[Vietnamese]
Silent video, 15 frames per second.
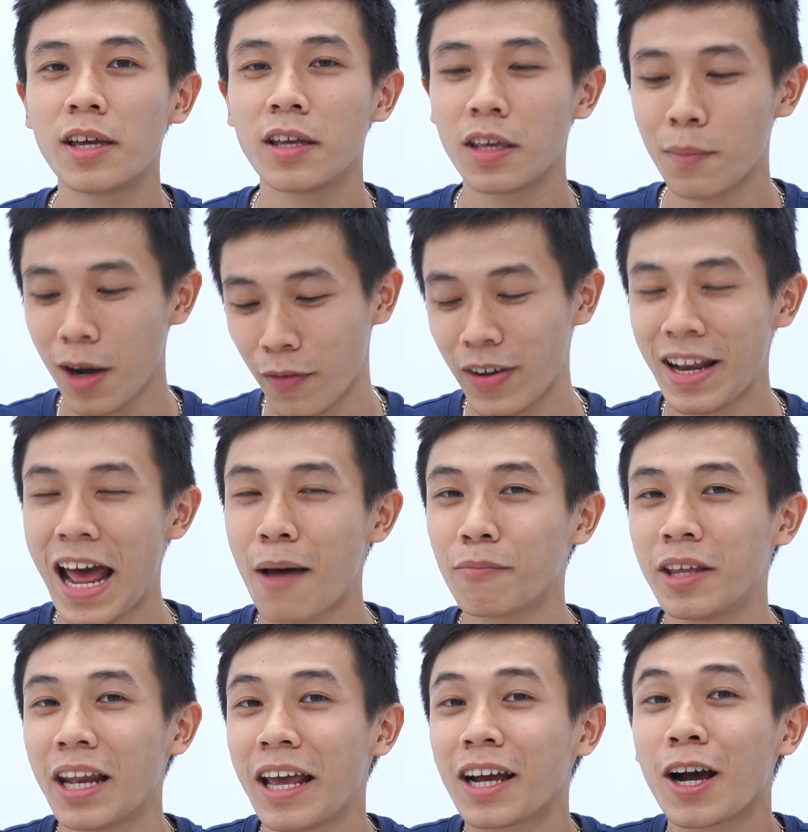nhưng mà ở Việt Nam
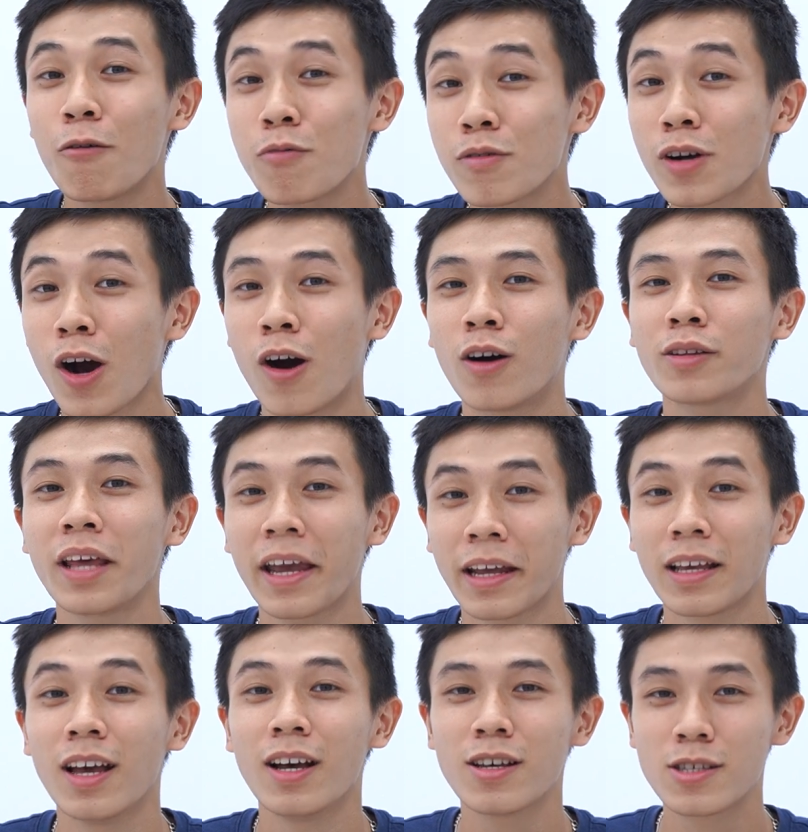thì lại không có thể
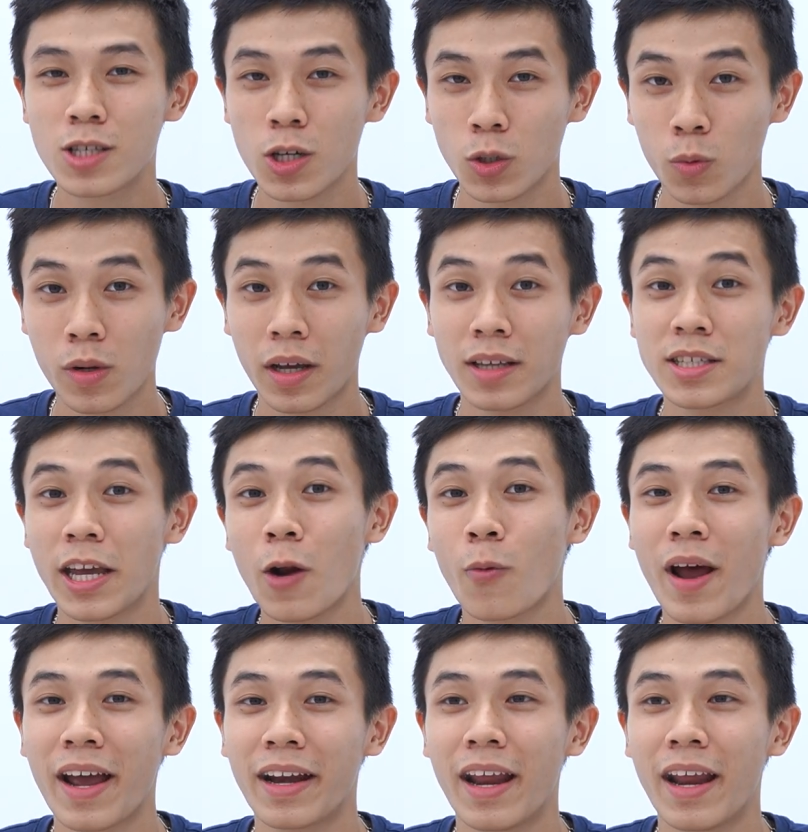sử dụng được cái chế độ này,